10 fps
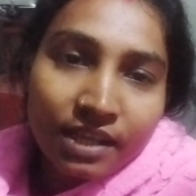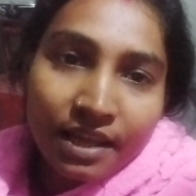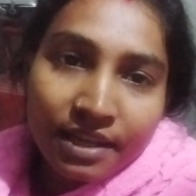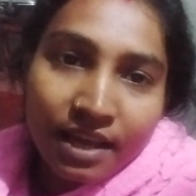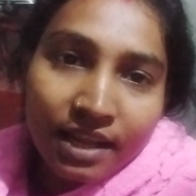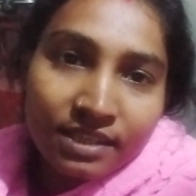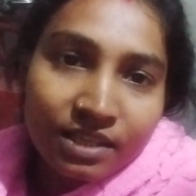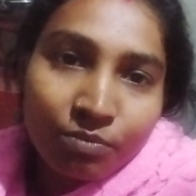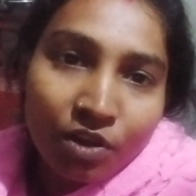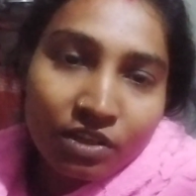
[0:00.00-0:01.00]
তাই আর
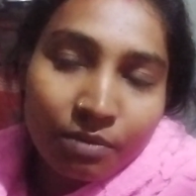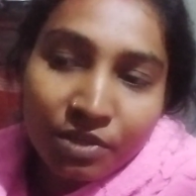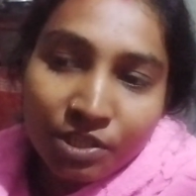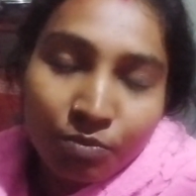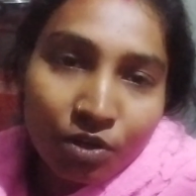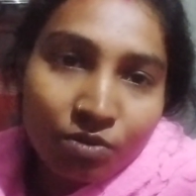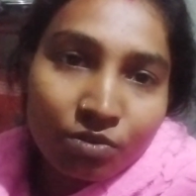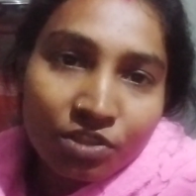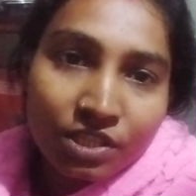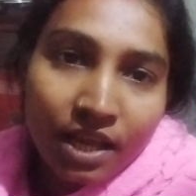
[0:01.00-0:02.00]
আজকের ব্লগটা বেশি বড়
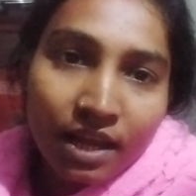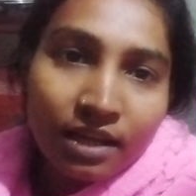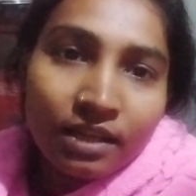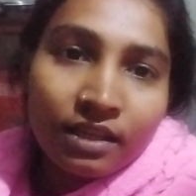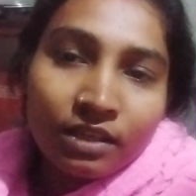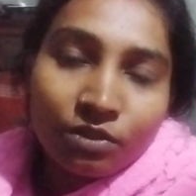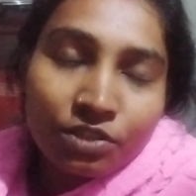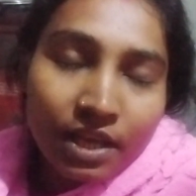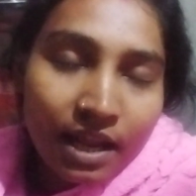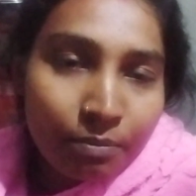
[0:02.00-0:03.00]
করছি না তো
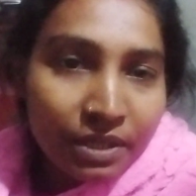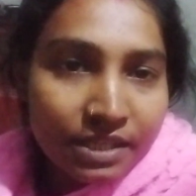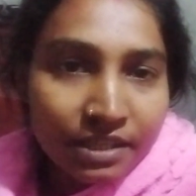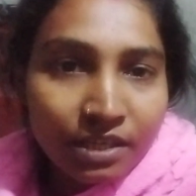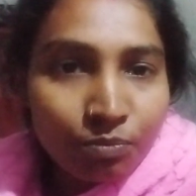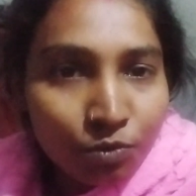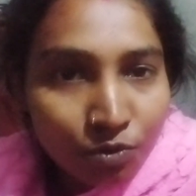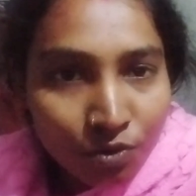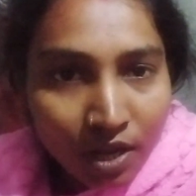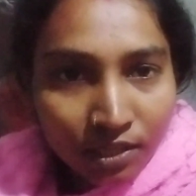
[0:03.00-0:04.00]
যারা আমার চ্যানেলে
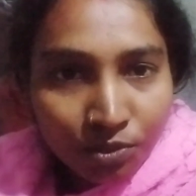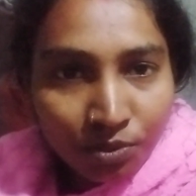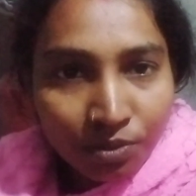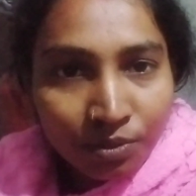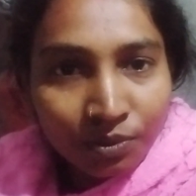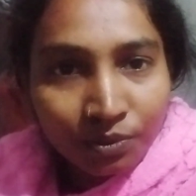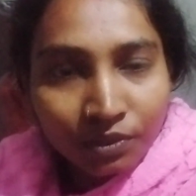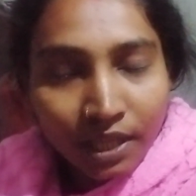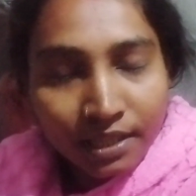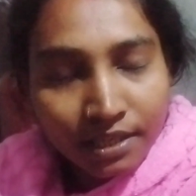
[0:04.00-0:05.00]
পুরনো আছো
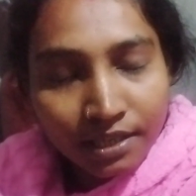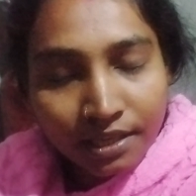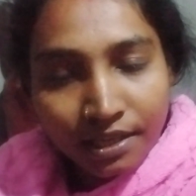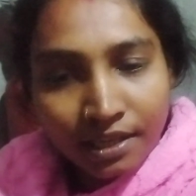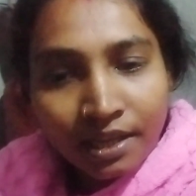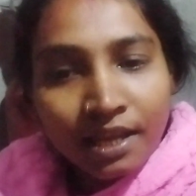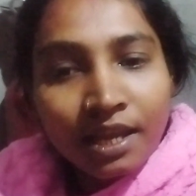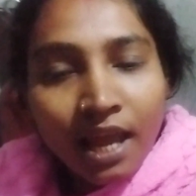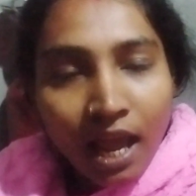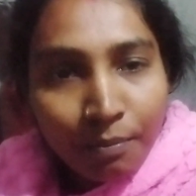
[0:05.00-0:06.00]
তাদেরকে
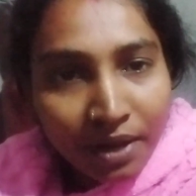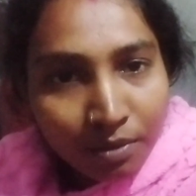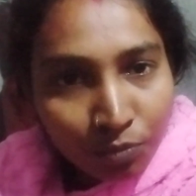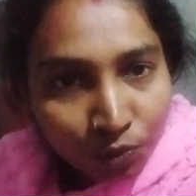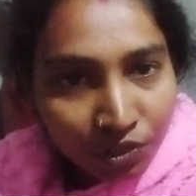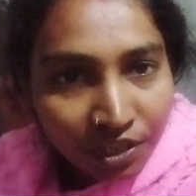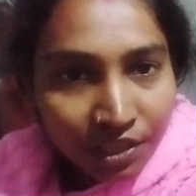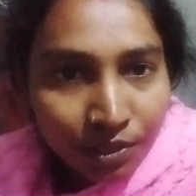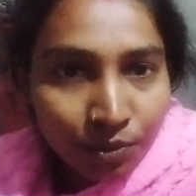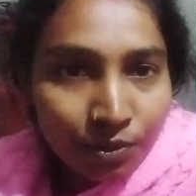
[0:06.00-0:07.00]
আমার মন
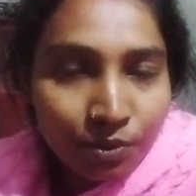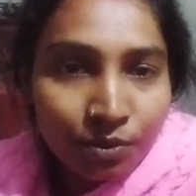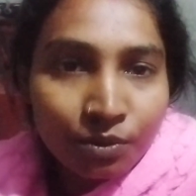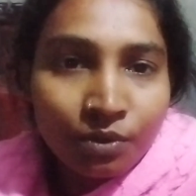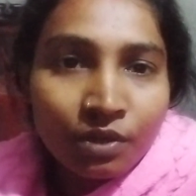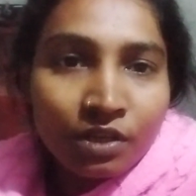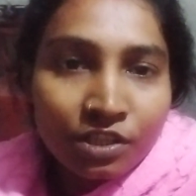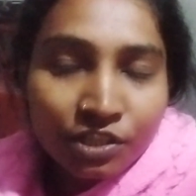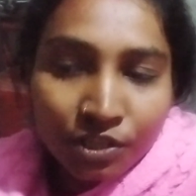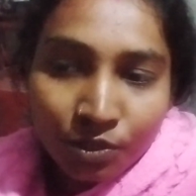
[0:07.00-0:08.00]
থেকে রইল
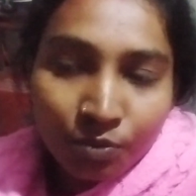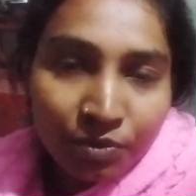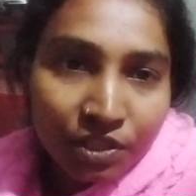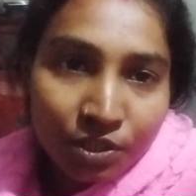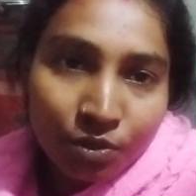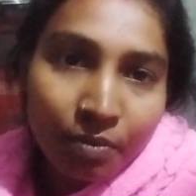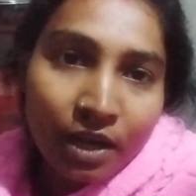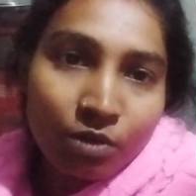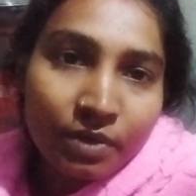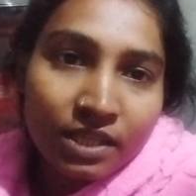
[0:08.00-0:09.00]
স্নেহ প্রীতি ও
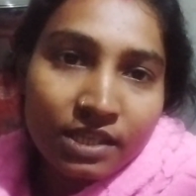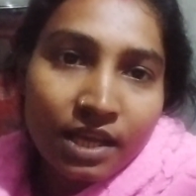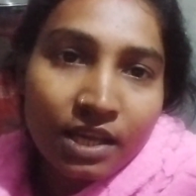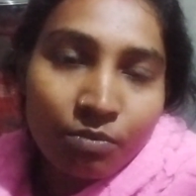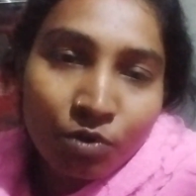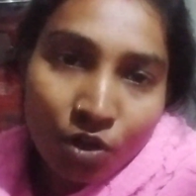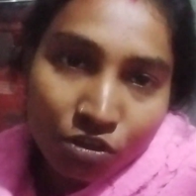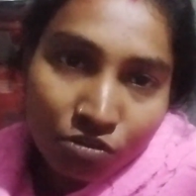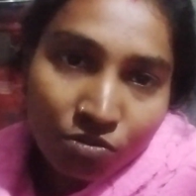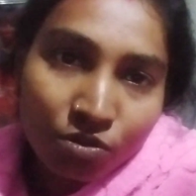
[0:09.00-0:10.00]
ভালোবাসা এবং
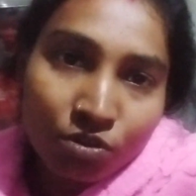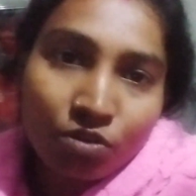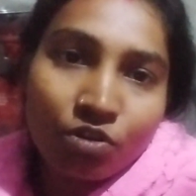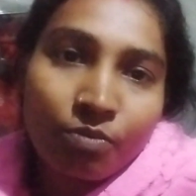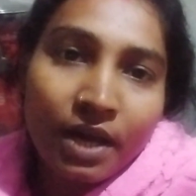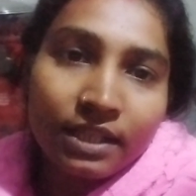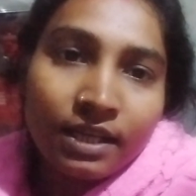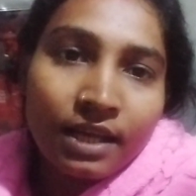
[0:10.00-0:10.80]
অসংখ্য ধন্যবাদ